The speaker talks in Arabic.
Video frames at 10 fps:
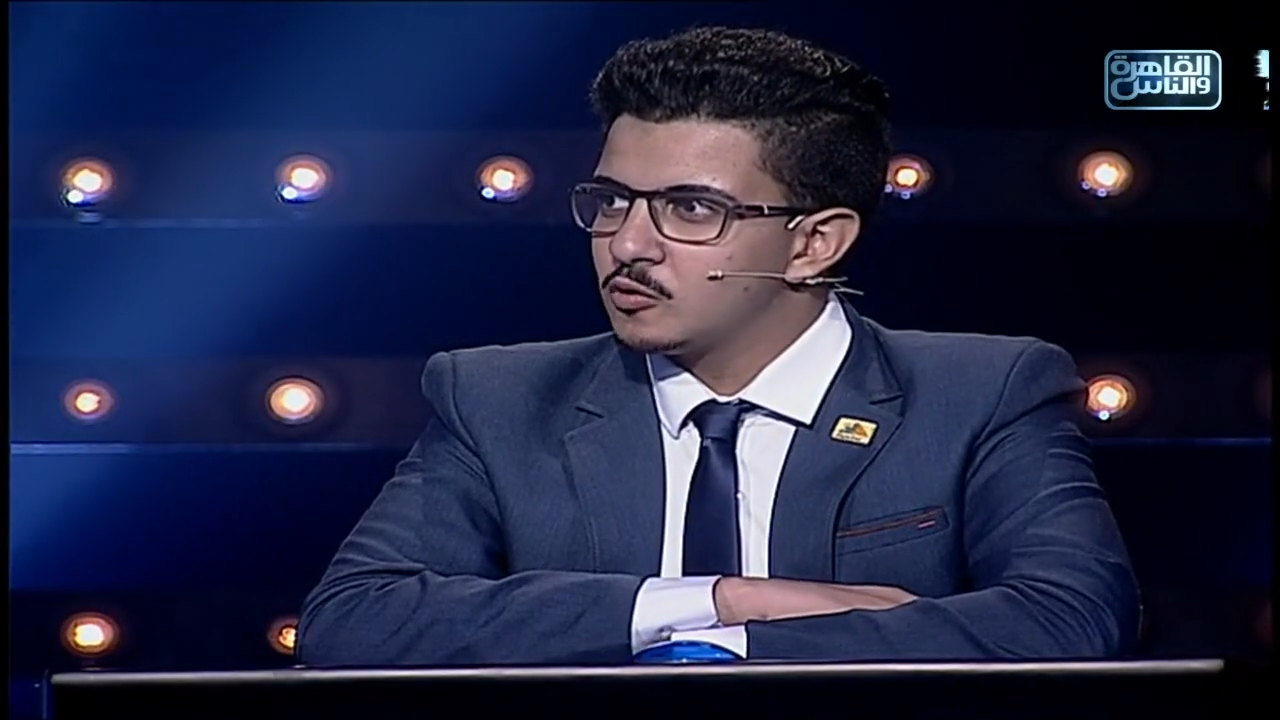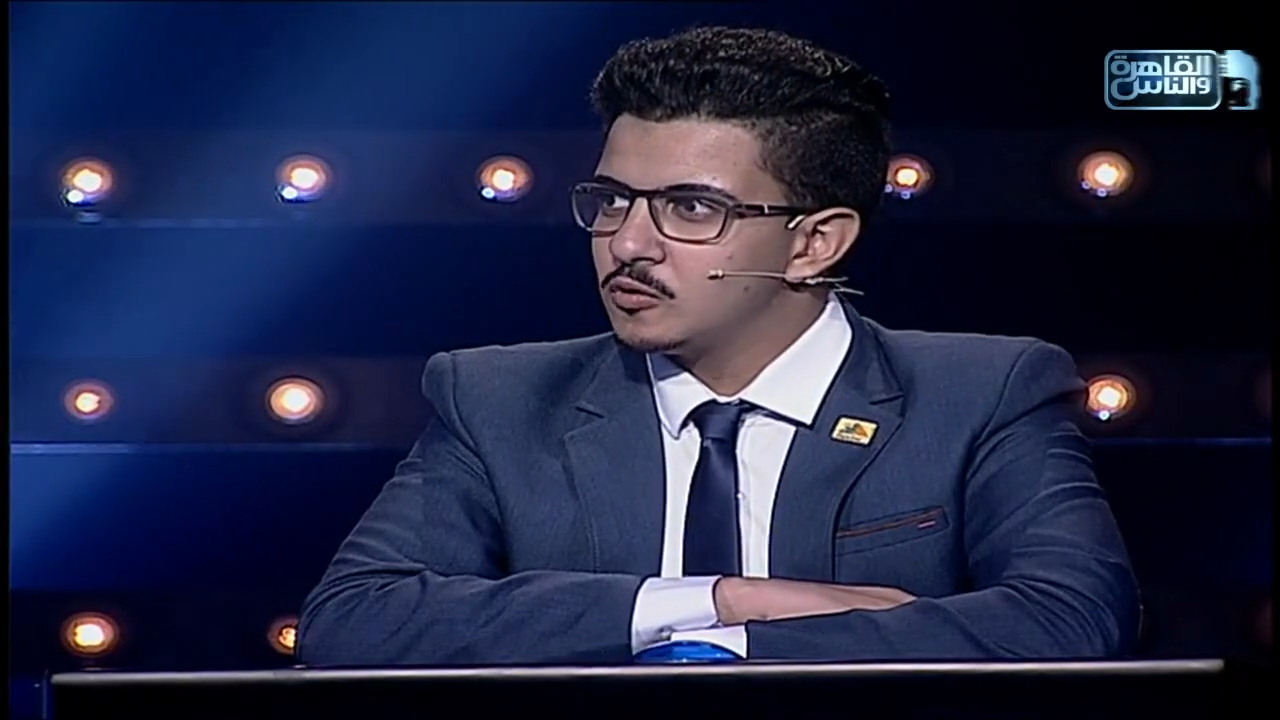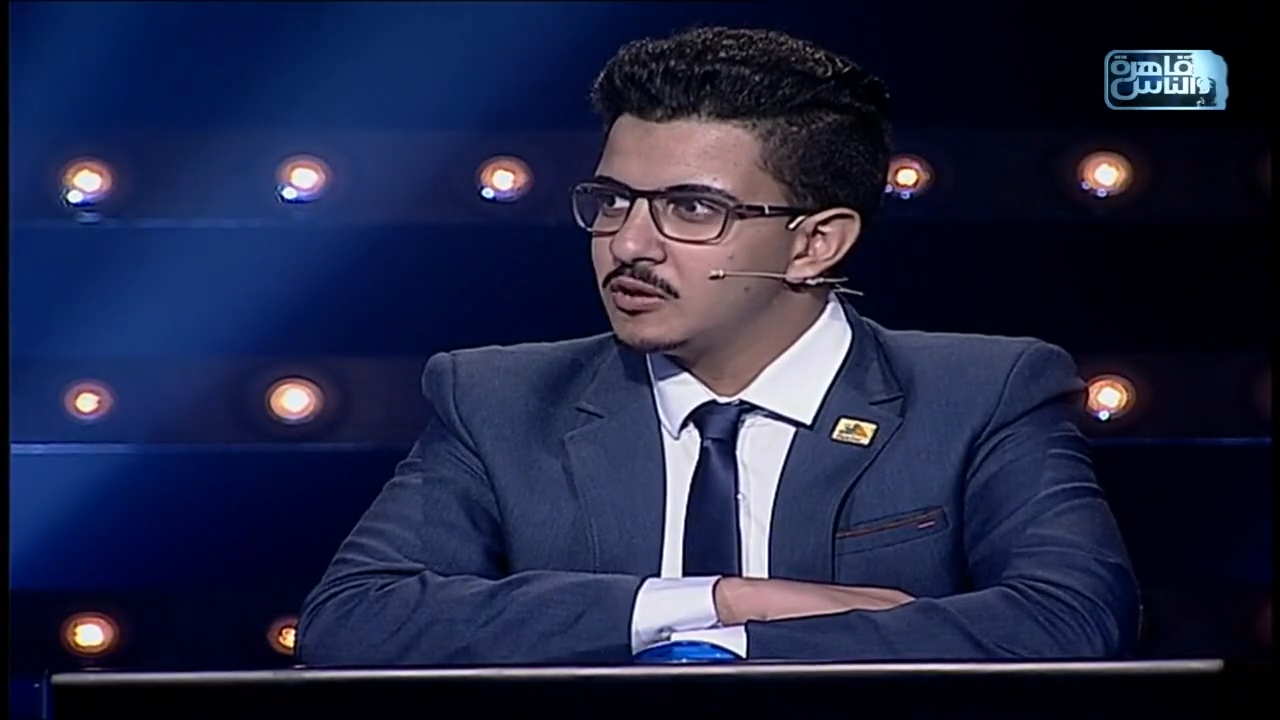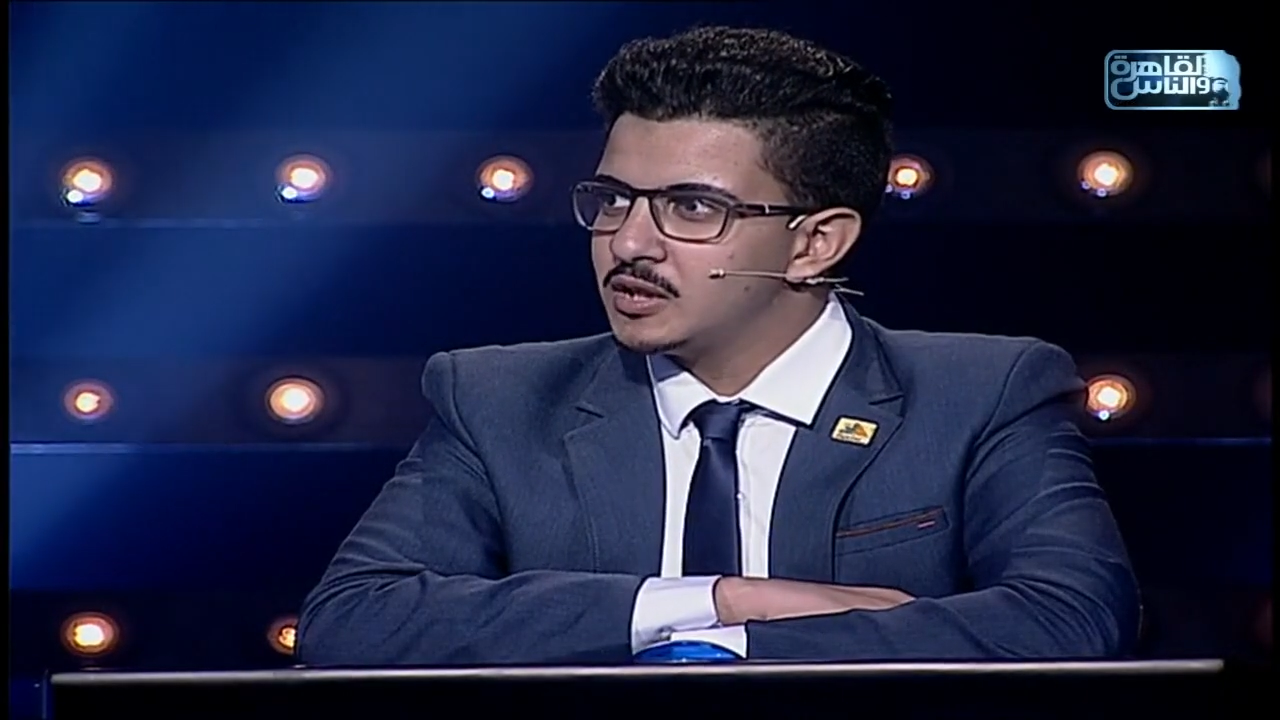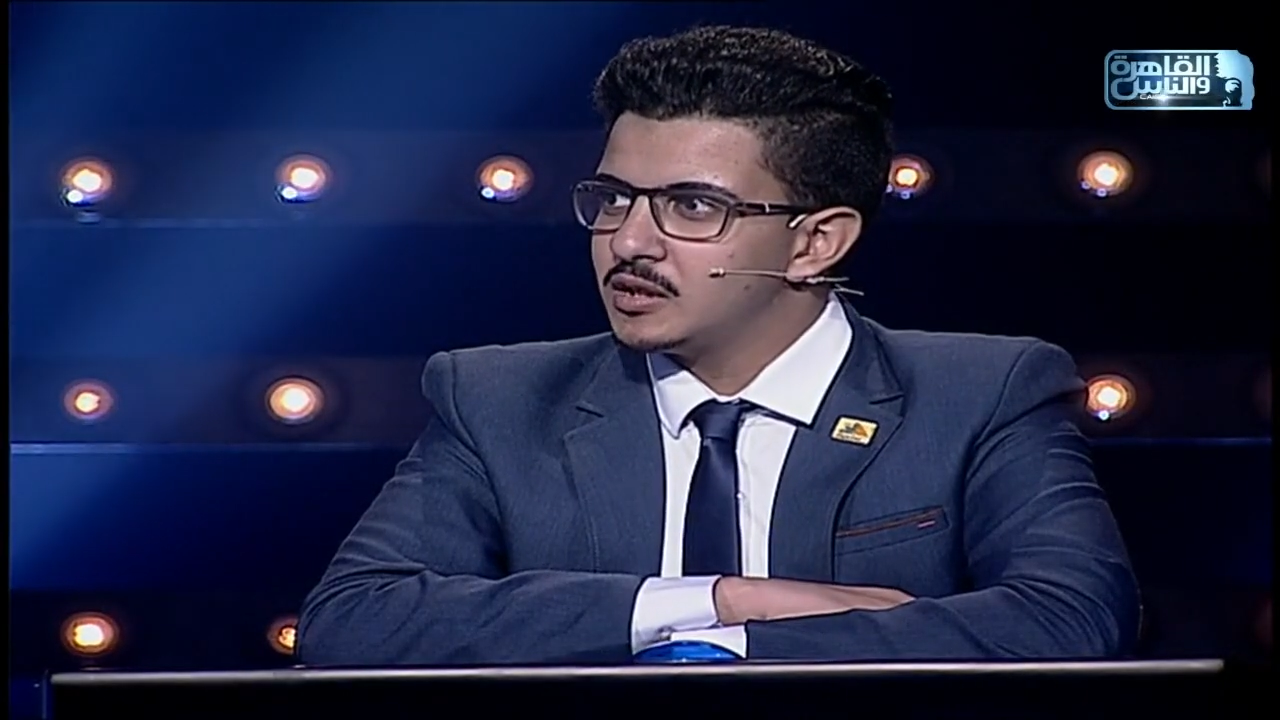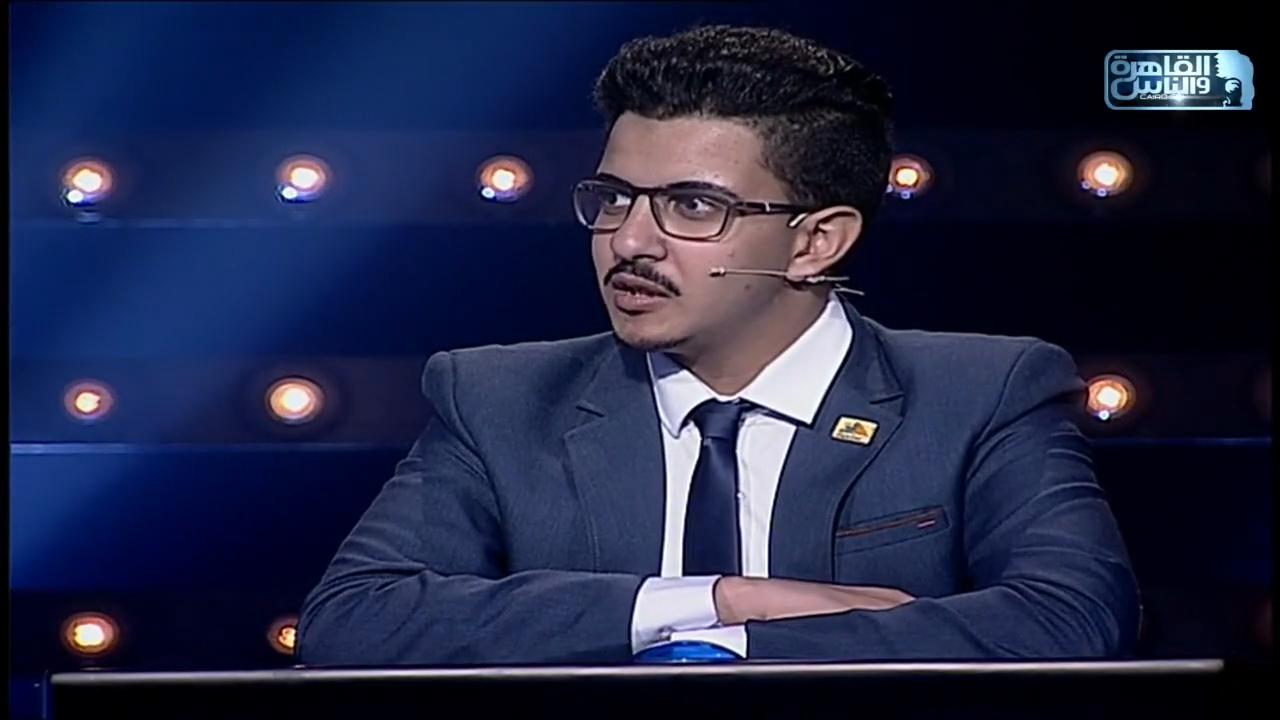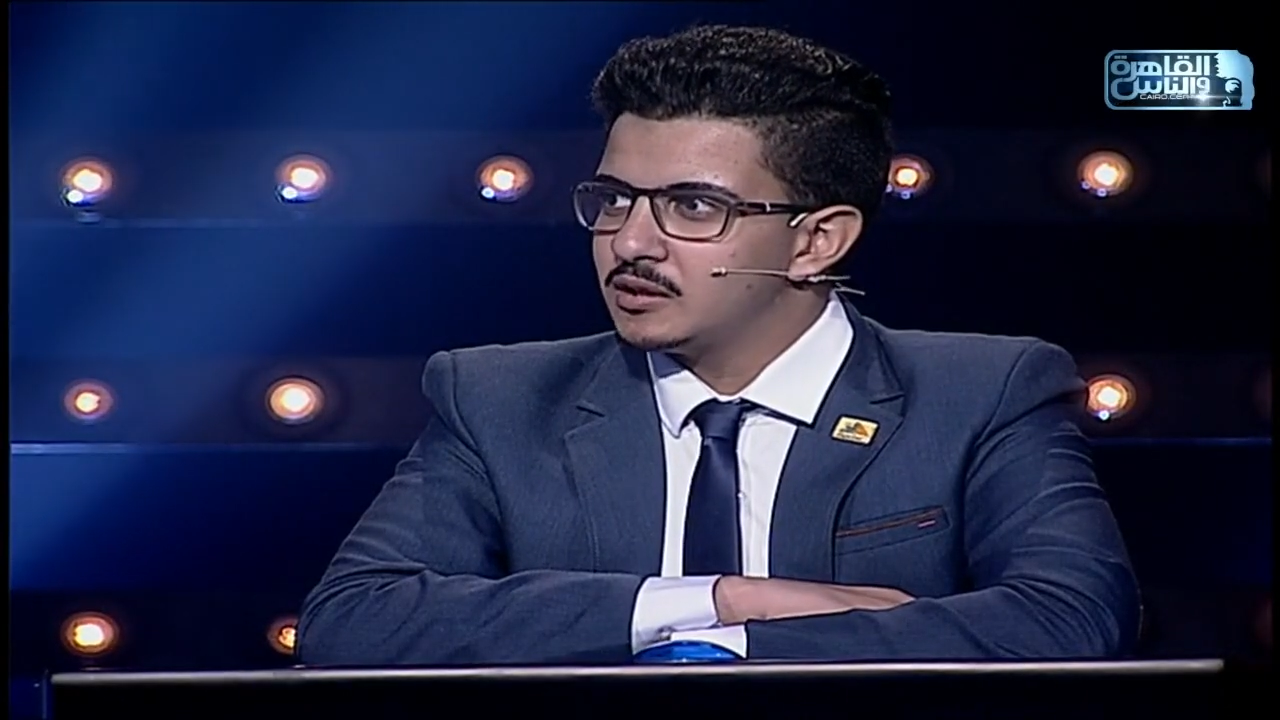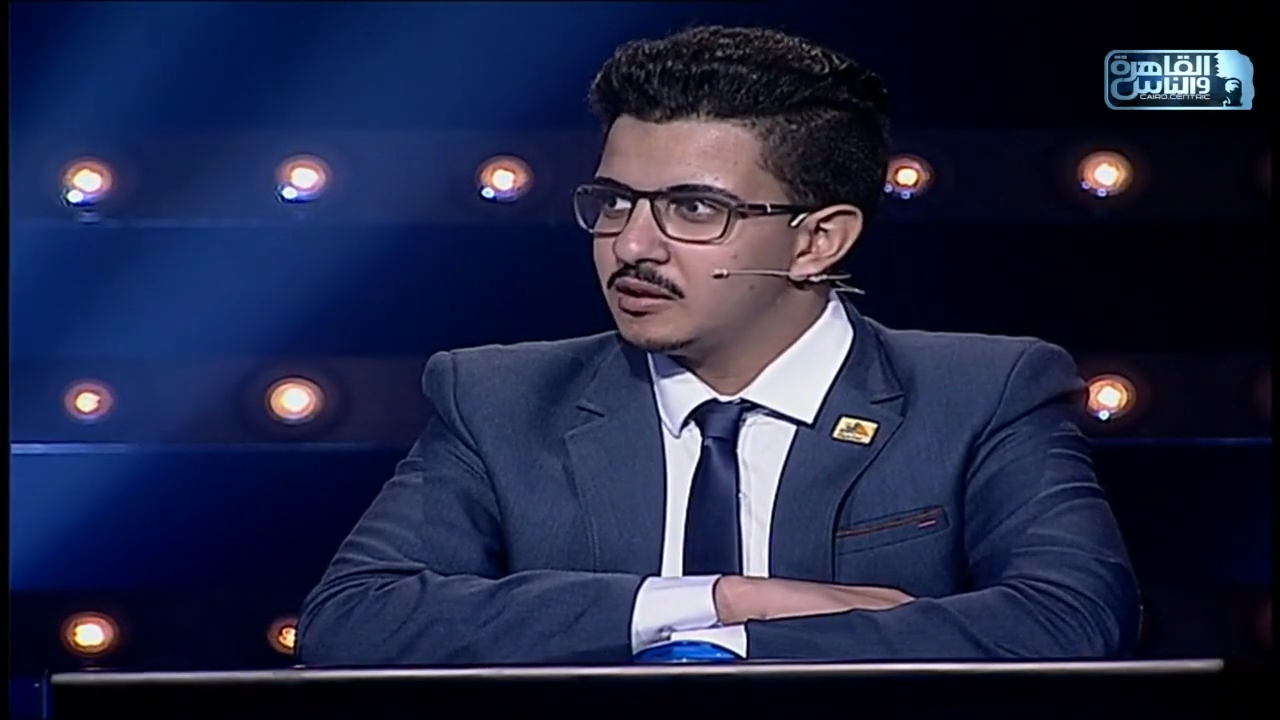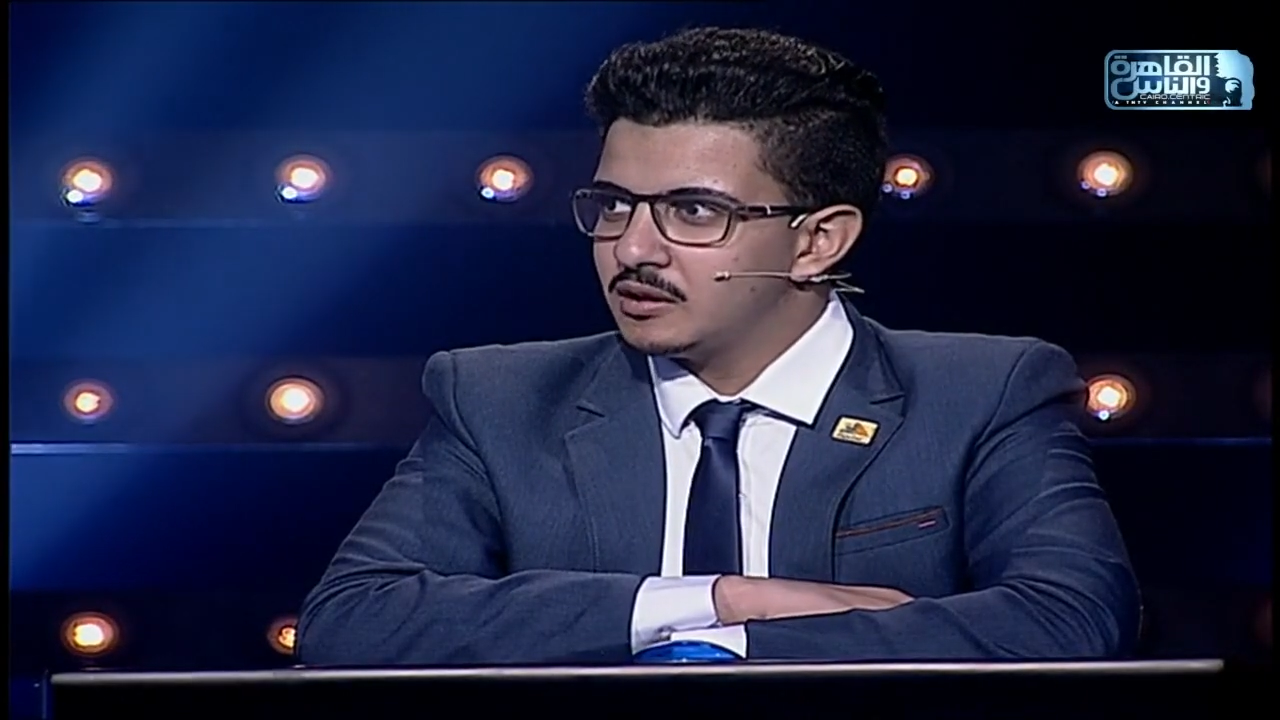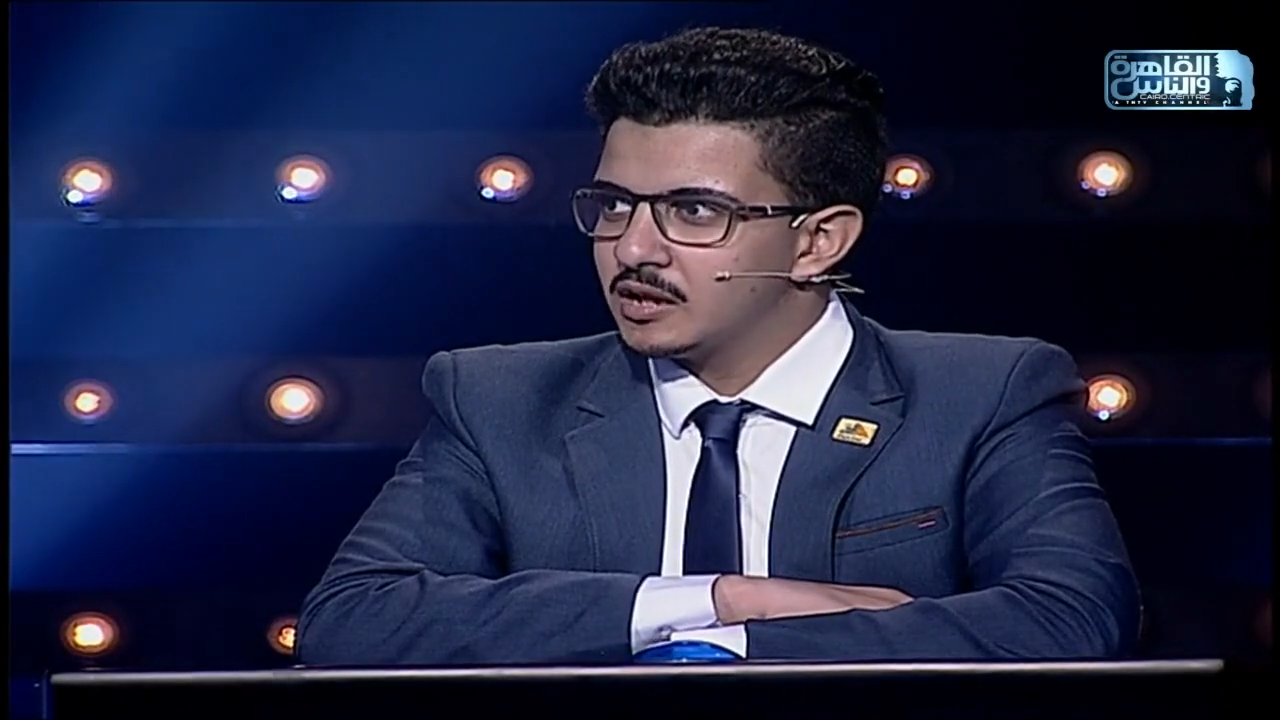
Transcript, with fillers: اكون آه،